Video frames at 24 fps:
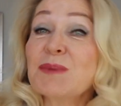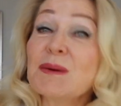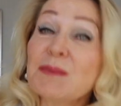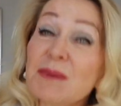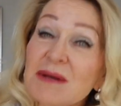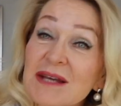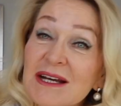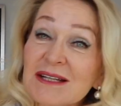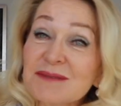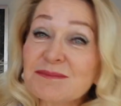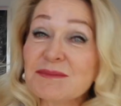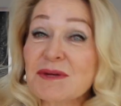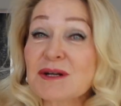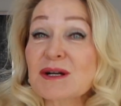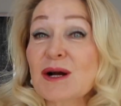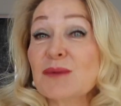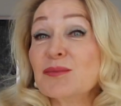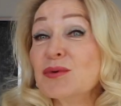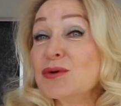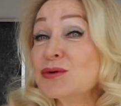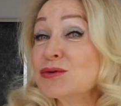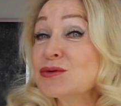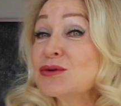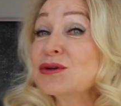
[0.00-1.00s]
поменять мне
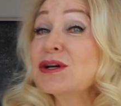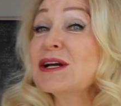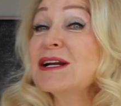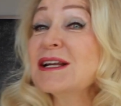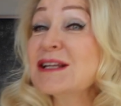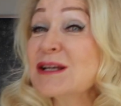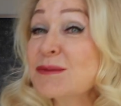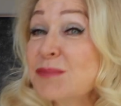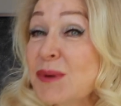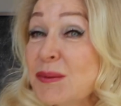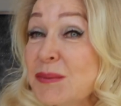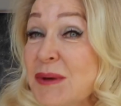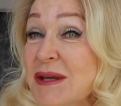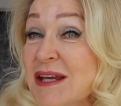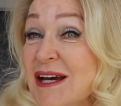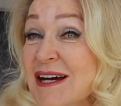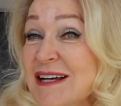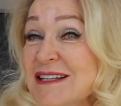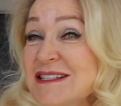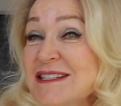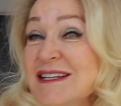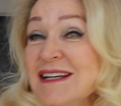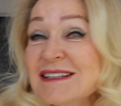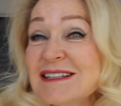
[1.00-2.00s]
работу или не
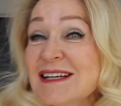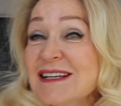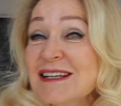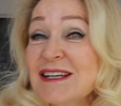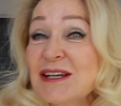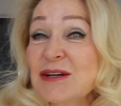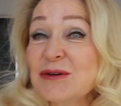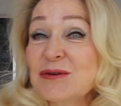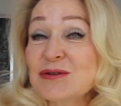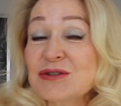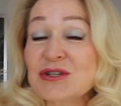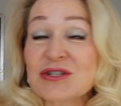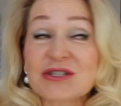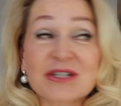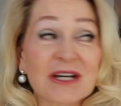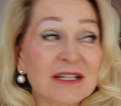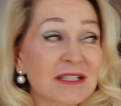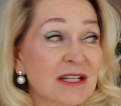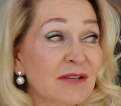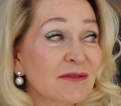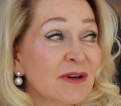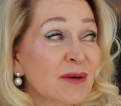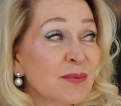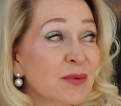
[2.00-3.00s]
поменять? Я такие очень
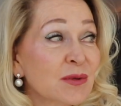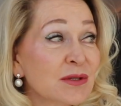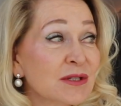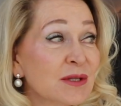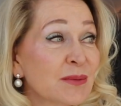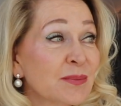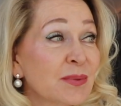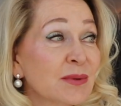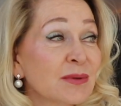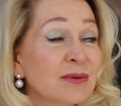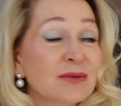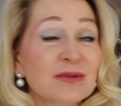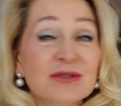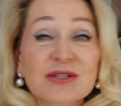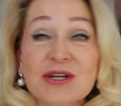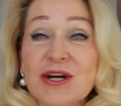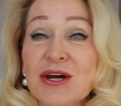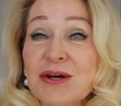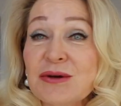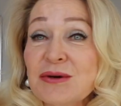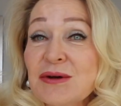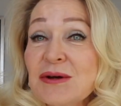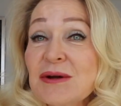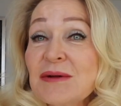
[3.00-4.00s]
часто вопросы
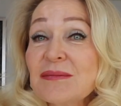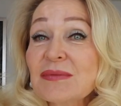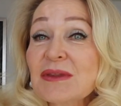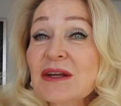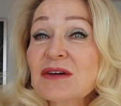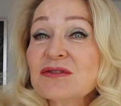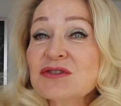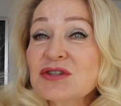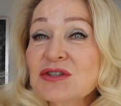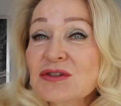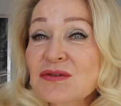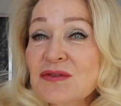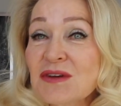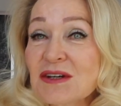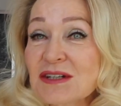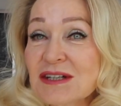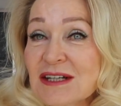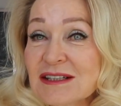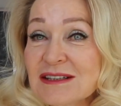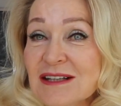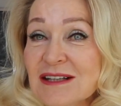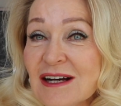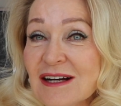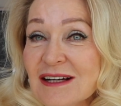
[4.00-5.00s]
получаю в
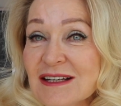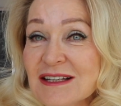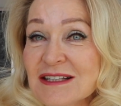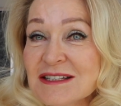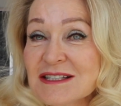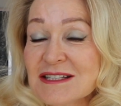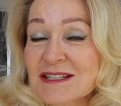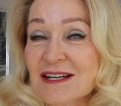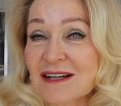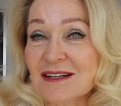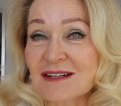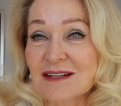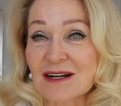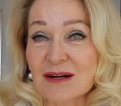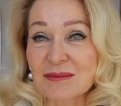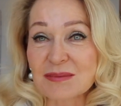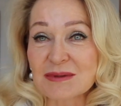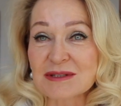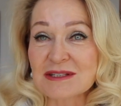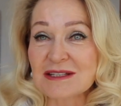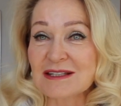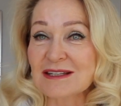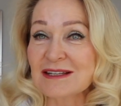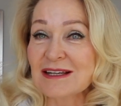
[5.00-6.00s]
четверг на Инстаграм,
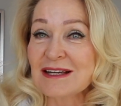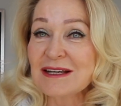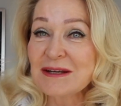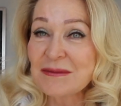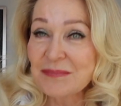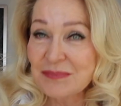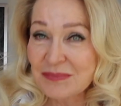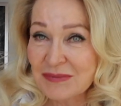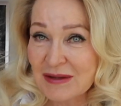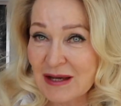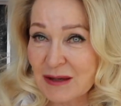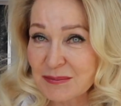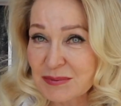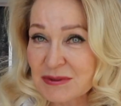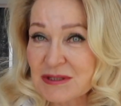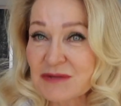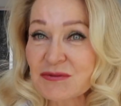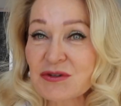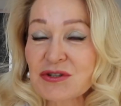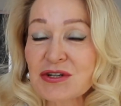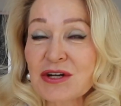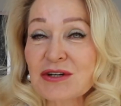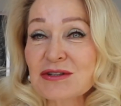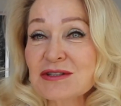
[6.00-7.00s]
где я
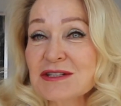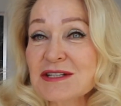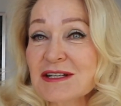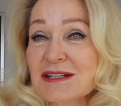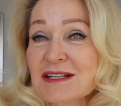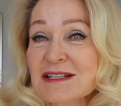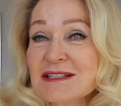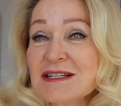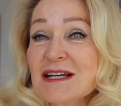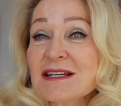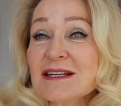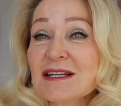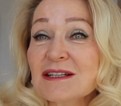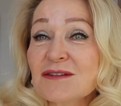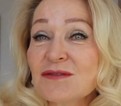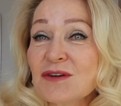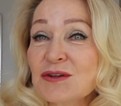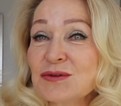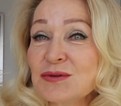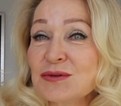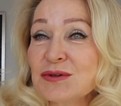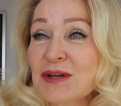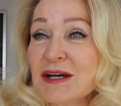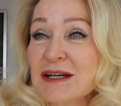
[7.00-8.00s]
посвящаю целый день
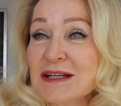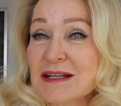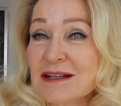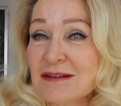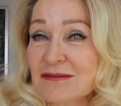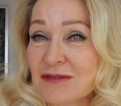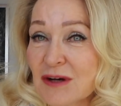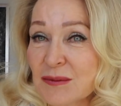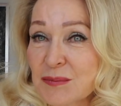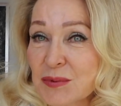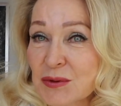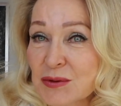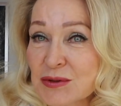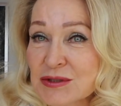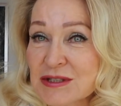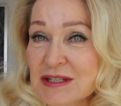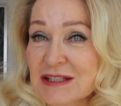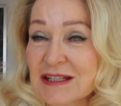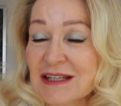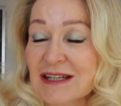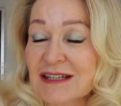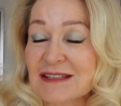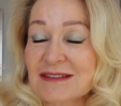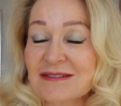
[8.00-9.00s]
ответу на вопросы
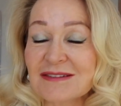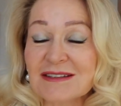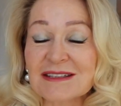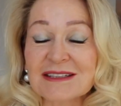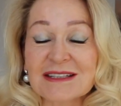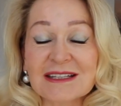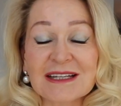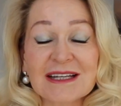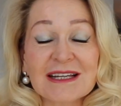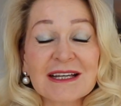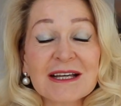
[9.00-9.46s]
и ответы.